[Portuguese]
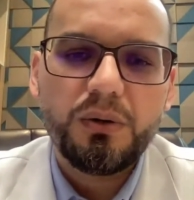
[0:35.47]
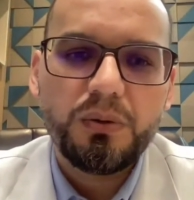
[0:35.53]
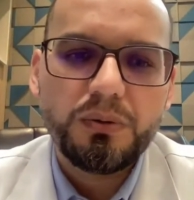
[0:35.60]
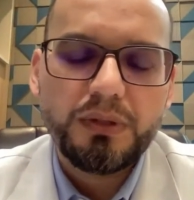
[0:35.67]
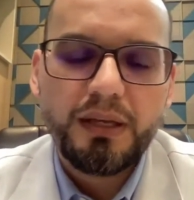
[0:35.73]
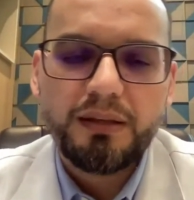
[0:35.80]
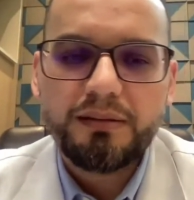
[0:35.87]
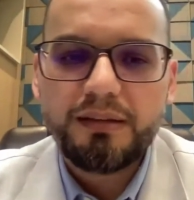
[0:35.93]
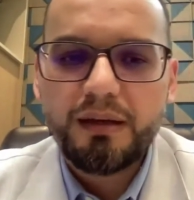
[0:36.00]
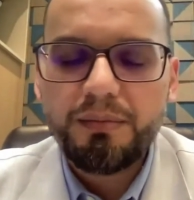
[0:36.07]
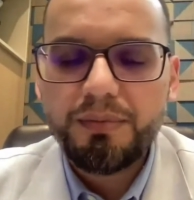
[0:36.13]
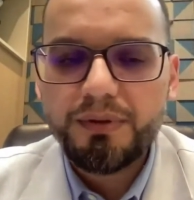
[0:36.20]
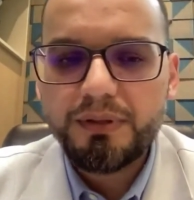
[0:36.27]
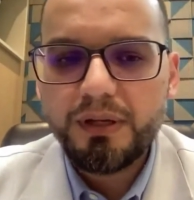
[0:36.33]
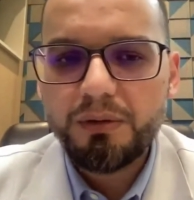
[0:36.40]
Ou quem
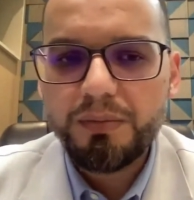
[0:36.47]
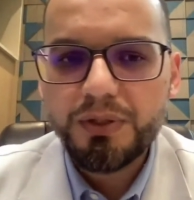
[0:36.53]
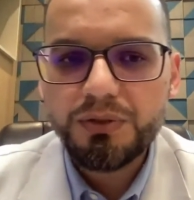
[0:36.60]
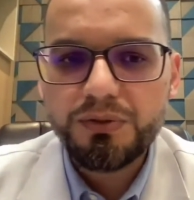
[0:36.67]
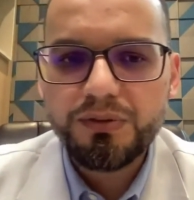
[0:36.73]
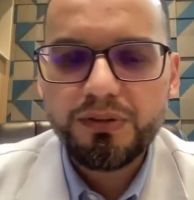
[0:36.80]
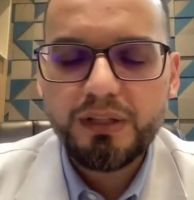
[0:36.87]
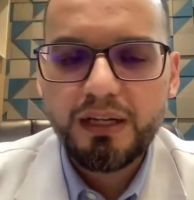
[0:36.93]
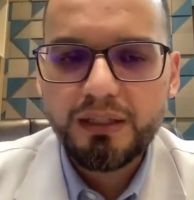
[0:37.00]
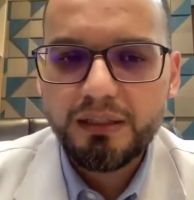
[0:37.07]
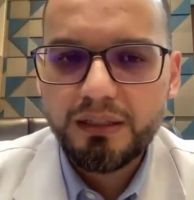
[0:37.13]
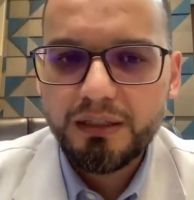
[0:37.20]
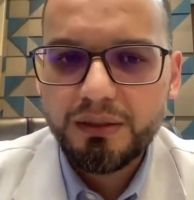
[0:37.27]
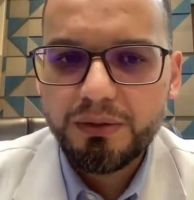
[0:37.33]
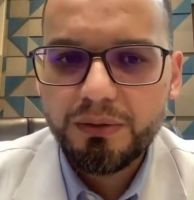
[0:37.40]
sabe dar uma
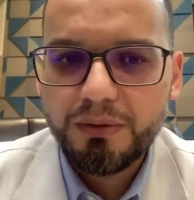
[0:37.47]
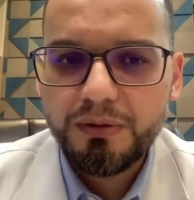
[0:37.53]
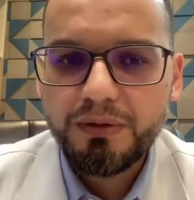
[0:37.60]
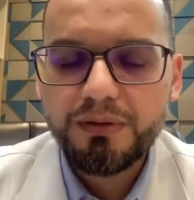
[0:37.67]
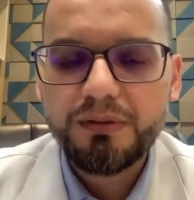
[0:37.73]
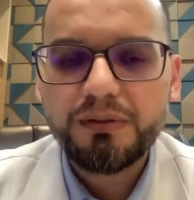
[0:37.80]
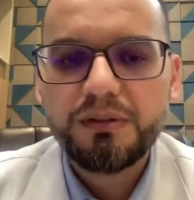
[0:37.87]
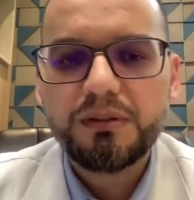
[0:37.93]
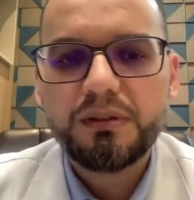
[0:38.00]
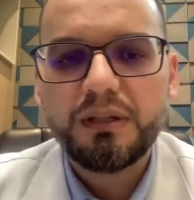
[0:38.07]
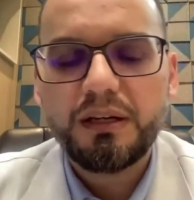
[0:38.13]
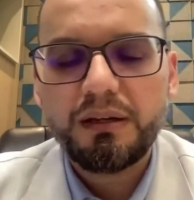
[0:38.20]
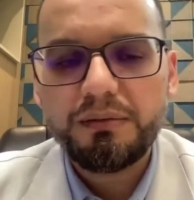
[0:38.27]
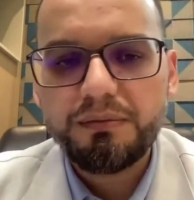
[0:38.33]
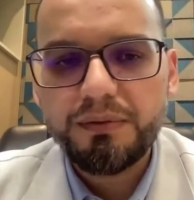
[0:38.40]
ajustada na dose,
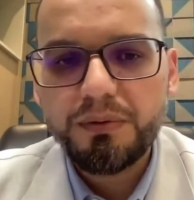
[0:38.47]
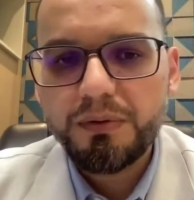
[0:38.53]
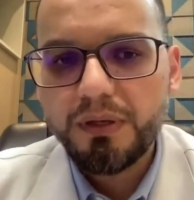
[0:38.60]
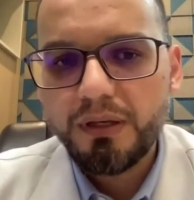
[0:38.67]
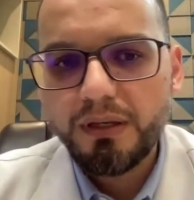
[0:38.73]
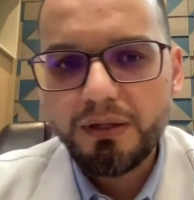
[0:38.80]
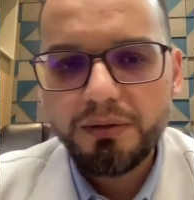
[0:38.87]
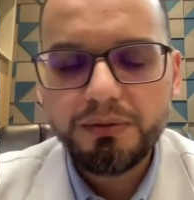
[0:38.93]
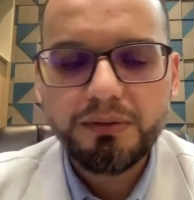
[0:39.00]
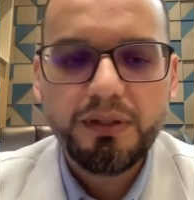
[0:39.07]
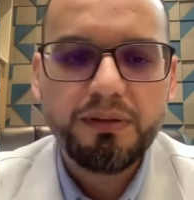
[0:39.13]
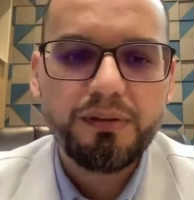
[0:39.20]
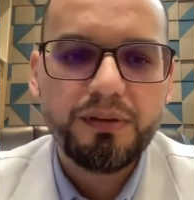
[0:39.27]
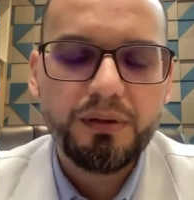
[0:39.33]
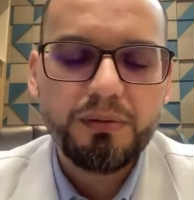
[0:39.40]
tá? Ver o que, que
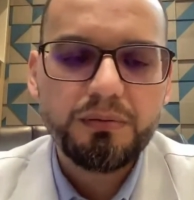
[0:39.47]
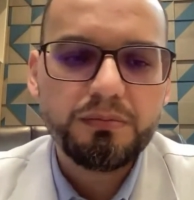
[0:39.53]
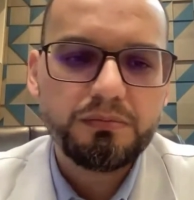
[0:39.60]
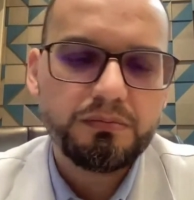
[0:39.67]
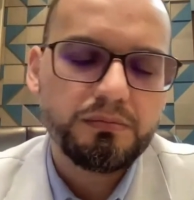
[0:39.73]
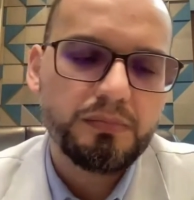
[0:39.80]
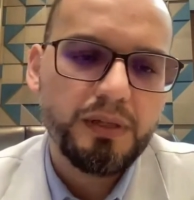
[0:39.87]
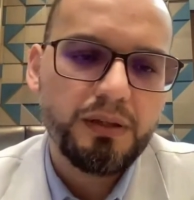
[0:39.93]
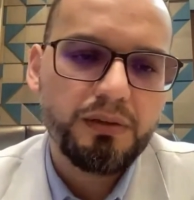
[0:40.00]
aconteceu, né?